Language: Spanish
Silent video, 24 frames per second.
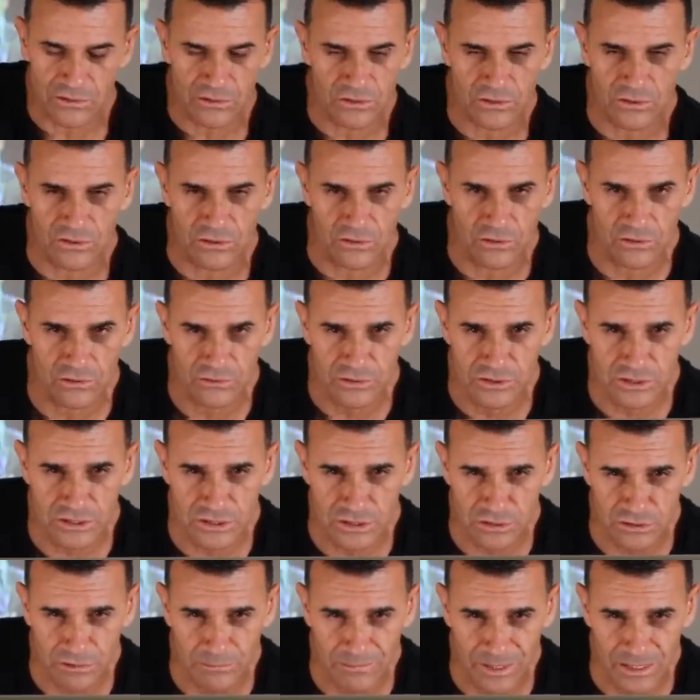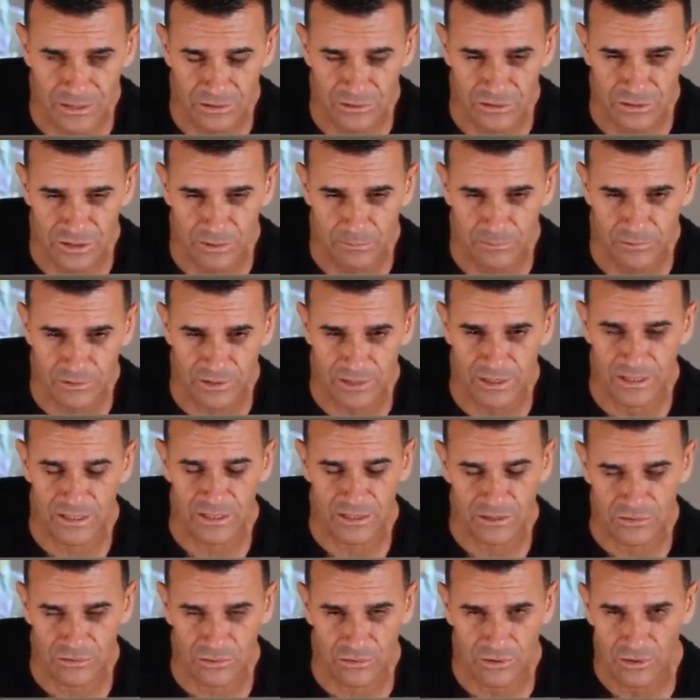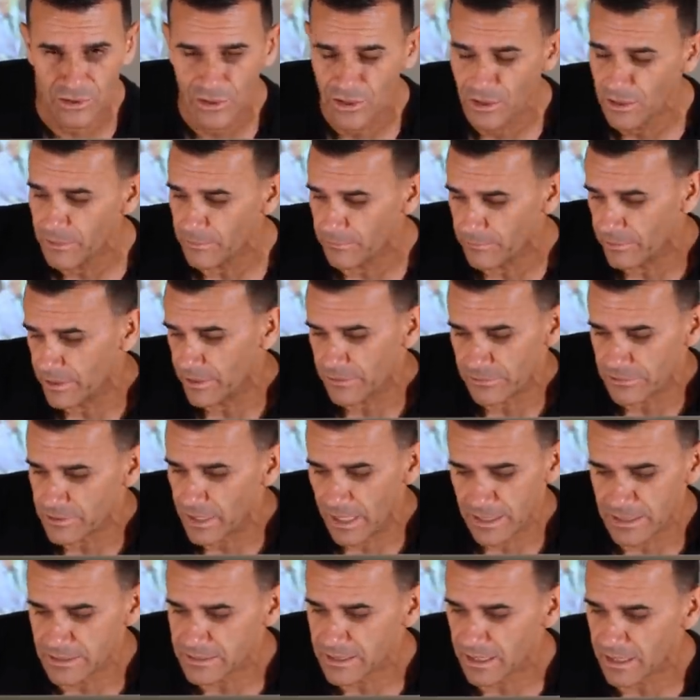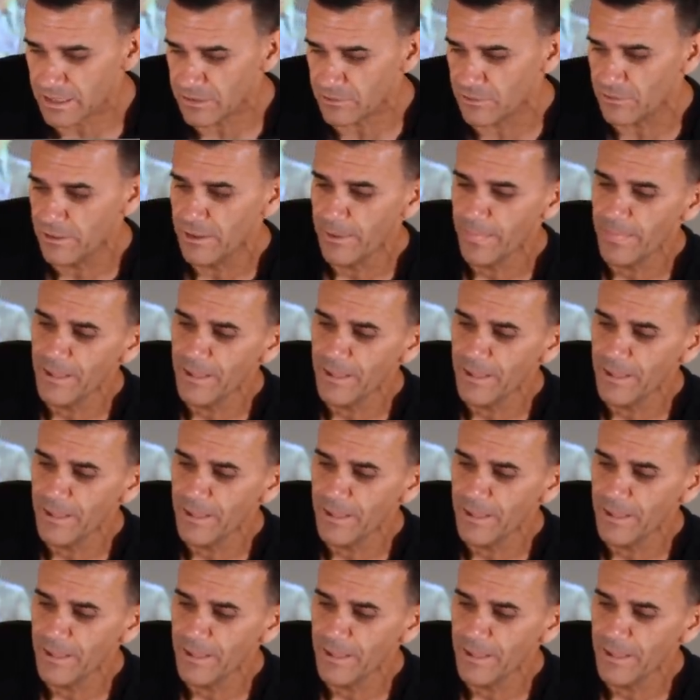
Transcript: no, no lo insisto más, no se puede y no, bueno, ahí se quedó.